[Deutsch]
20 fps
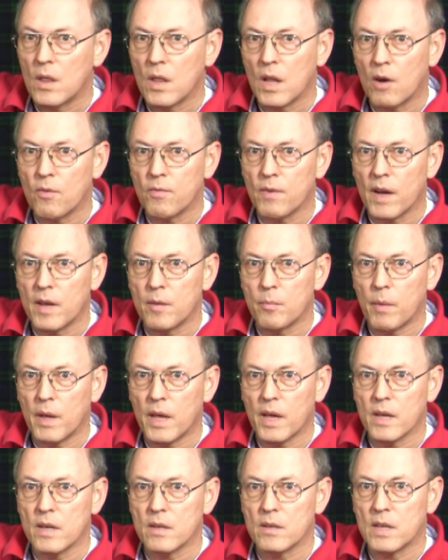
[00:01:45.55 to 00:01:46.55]
auf ein
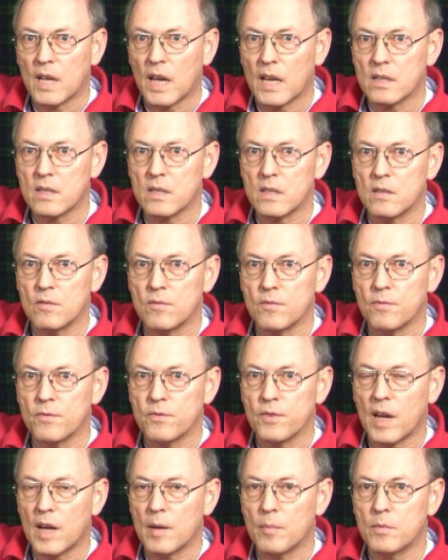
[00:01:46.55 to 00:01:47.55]
mehr
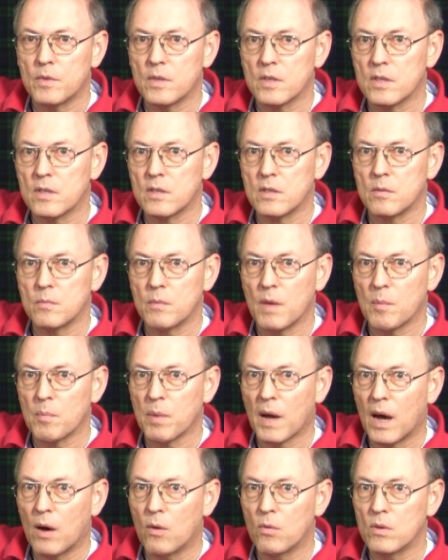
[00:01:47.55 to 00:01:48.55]
gerstenfarbenes, mehr
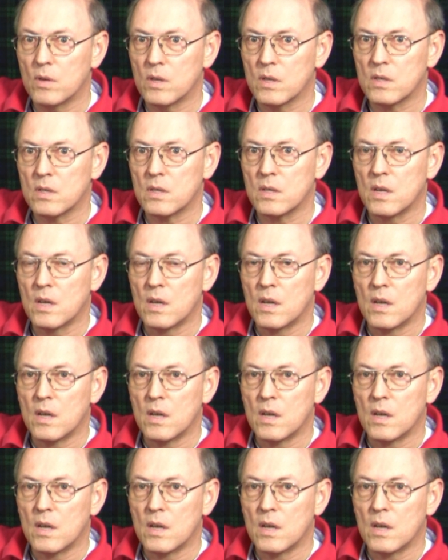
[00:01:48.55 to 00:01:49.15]
braunes,